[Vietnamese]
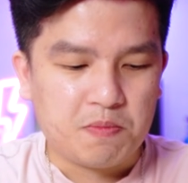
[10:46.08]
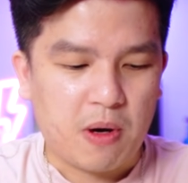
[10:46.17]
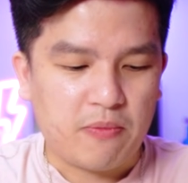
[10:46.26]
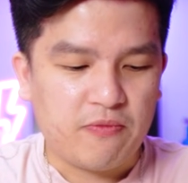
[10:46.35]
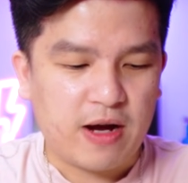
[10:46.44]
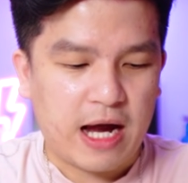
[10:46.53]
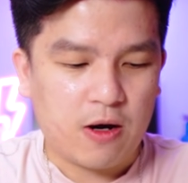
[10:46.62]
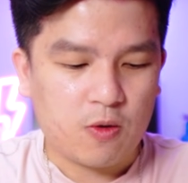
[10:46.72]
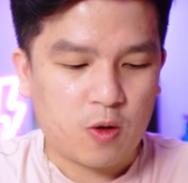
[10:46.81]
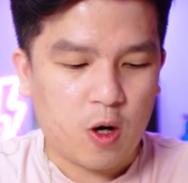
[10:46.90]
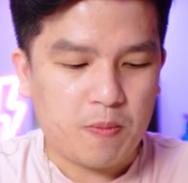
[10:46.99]
bấm
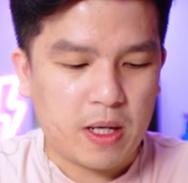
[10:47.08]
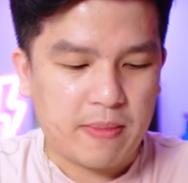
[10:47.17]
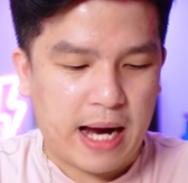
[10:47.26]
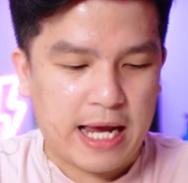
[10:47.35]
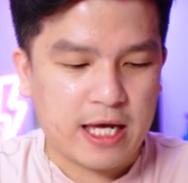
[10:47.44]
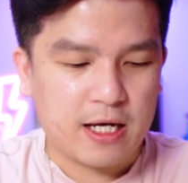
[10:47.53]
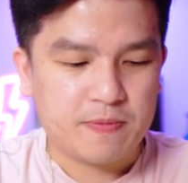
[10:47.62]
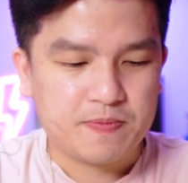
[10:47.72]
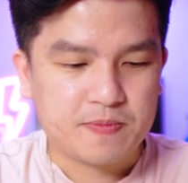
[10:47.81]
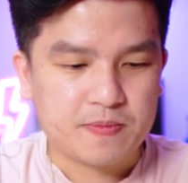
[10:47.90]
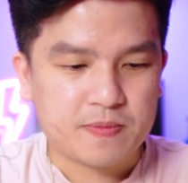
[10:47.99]
vào copy mã nha
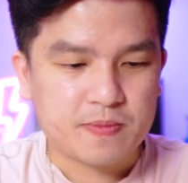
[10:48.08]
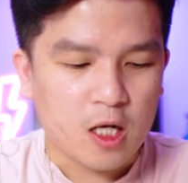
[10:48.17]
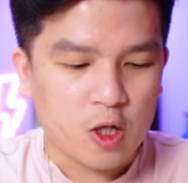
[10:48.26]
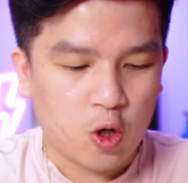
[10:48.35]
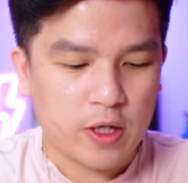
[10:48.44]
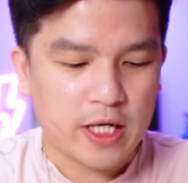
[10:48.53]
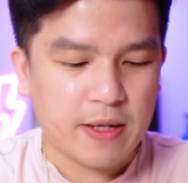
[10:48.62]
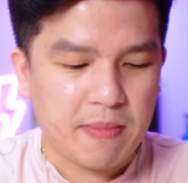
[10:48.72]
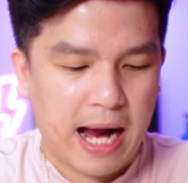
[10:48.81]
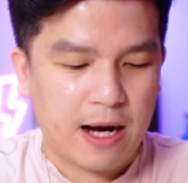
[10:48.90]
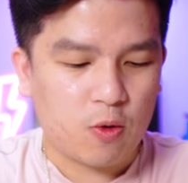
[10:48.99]
rồi cái
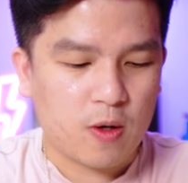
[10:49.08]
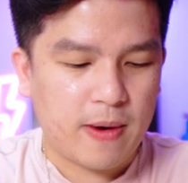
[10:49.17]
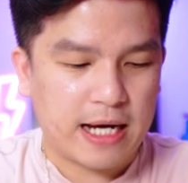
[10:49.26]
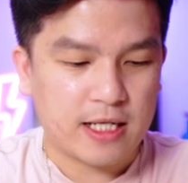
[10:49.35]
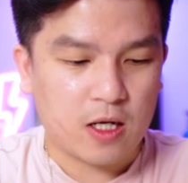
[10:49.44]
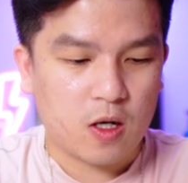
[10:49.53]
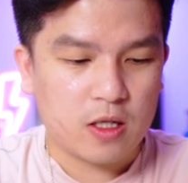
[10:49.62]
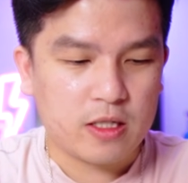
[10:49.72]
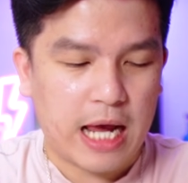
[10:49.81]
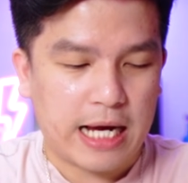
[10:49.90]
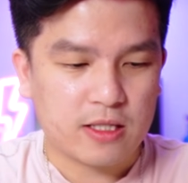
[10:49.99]
mã của các bạn sẽ có
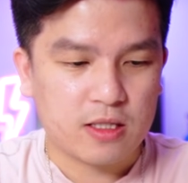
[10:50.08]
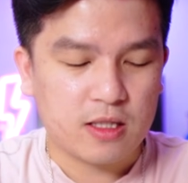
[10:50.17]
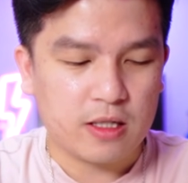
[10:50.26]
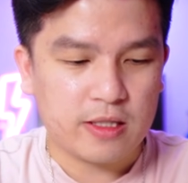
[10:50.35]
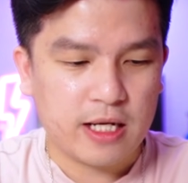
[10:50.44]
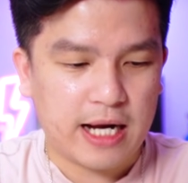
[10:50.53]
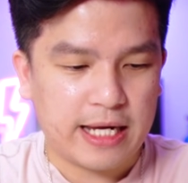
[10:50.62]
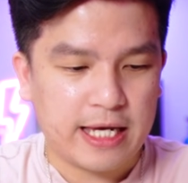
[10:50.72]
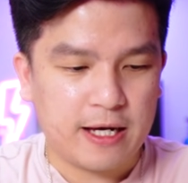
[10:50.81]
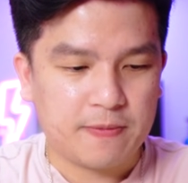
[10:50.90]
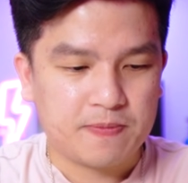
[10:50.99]
dạng tương tự như thế này
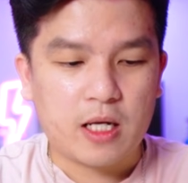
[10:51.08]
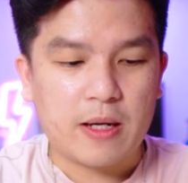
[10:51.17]
nha